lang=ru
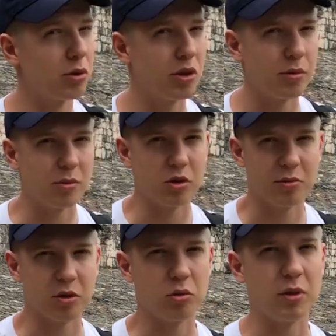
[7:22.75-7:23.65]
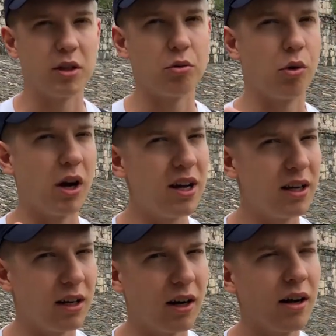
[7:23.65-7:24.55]
тут не было, может быть, тут была
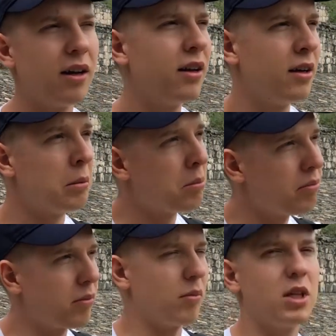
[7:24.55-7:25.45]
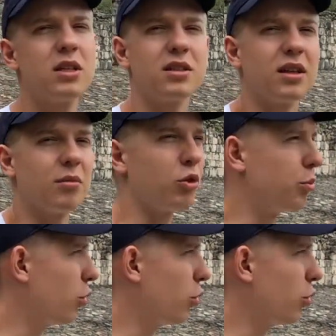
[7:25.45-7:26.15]
другая игра, мы не знаем, но